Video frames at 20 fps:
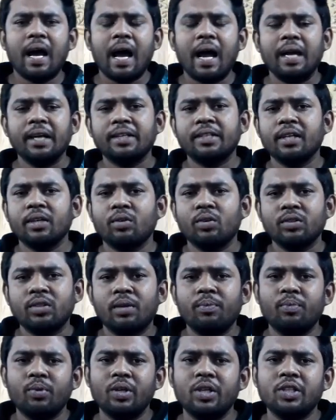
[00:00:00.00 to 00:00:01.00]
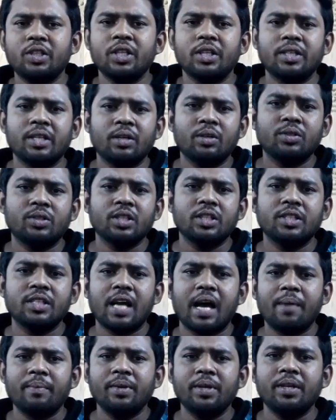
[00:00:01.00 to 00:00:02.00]
আরেকটা কথা বলি সেটা হচ্ছে যে
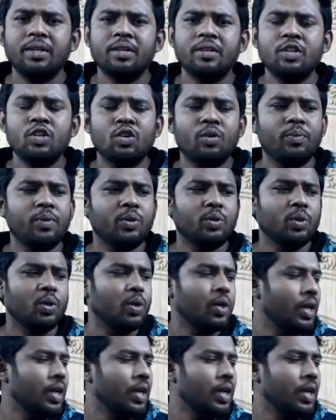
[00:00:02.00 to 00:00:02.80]
আমি নিয়মিত